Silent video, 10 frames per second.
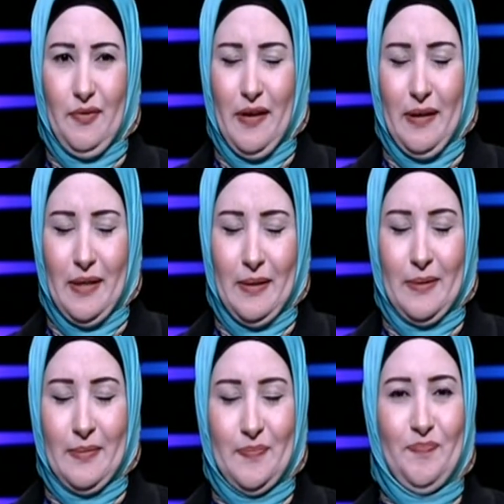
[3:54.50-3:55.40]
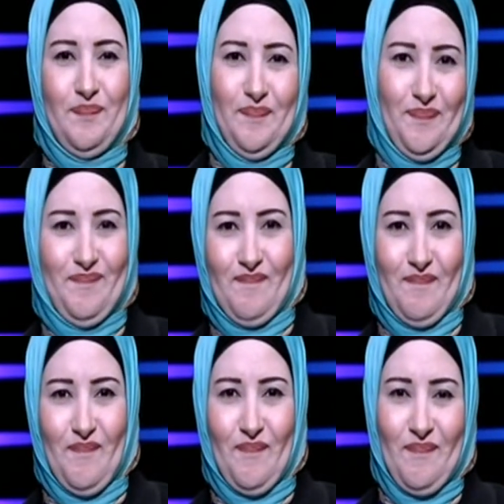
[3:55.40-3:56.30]
اه ده ده التالت ده
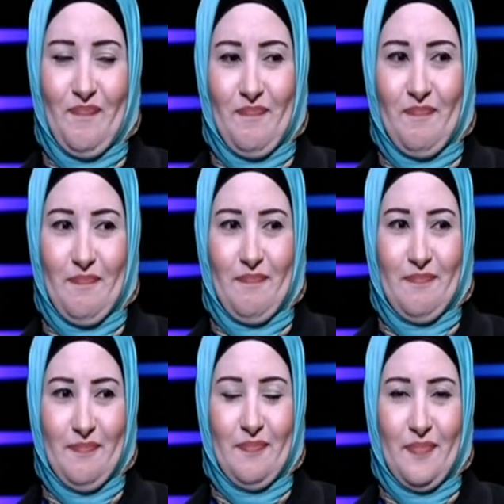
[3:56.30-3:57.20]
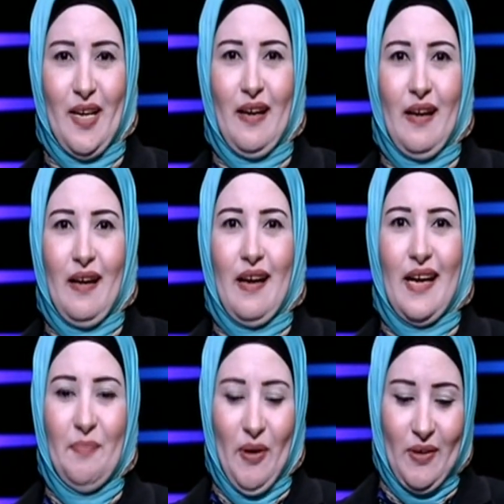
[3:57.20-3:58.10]
المربى الطين اما قربي تخلص
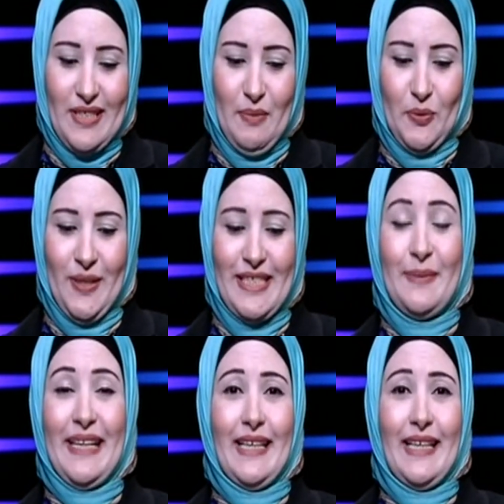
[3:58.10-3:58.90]
المره دي موضوع انت